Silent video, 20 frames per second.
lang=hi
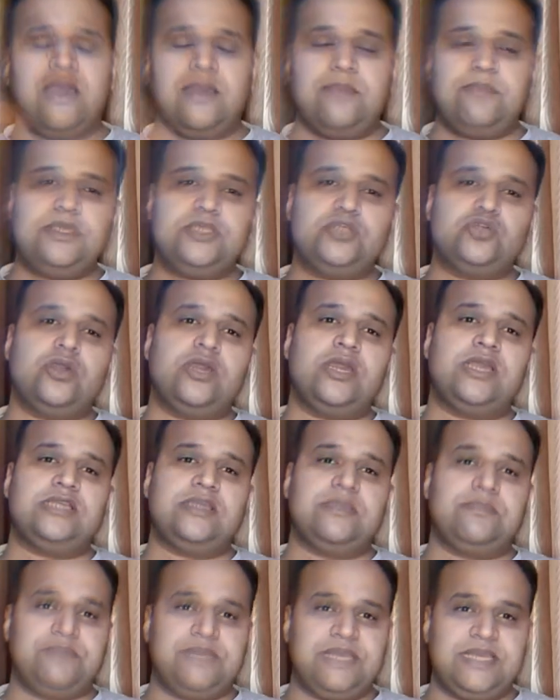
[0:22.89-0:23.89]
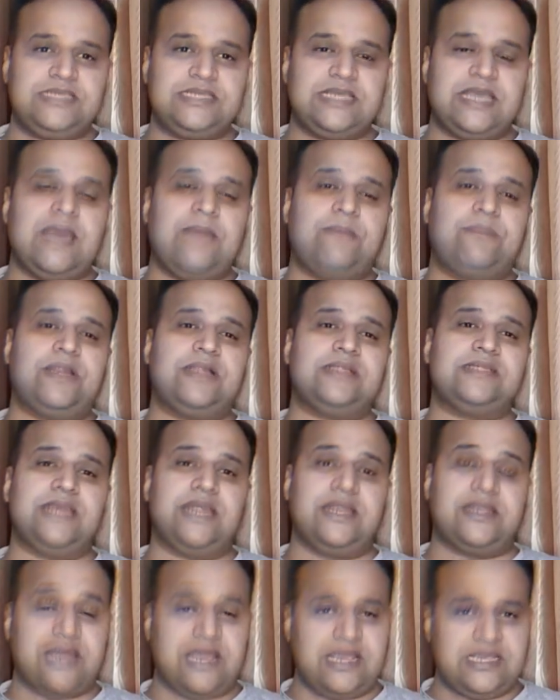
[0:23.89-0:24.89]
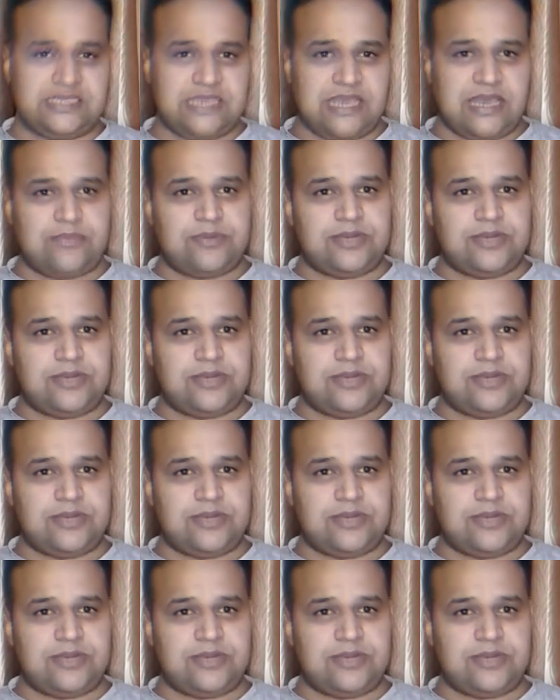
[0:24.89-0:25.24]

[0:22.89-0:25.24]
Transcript: अभी जो है ये 20 अप्रैल से 28